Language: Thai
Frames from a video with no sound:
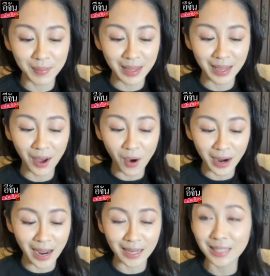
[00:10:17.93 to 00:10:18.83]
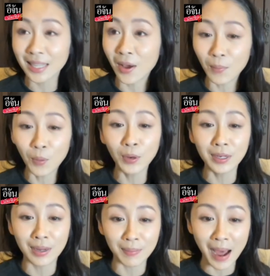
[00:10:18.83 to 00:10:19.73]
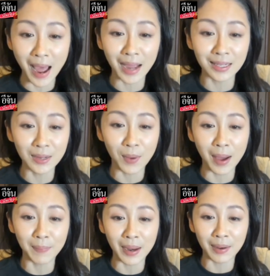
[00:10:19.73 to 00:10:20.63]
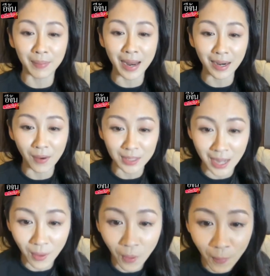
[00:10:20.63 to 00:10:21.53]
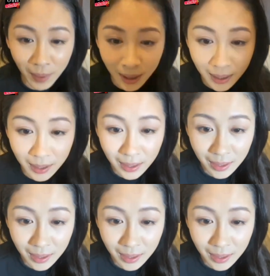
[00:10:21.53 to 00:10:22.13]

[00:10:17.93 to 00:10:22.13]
มีข้อไหนที่จะต้องพูดถึงบ้างที่ว่าเป็นประเด็นของสังคมอ่ะ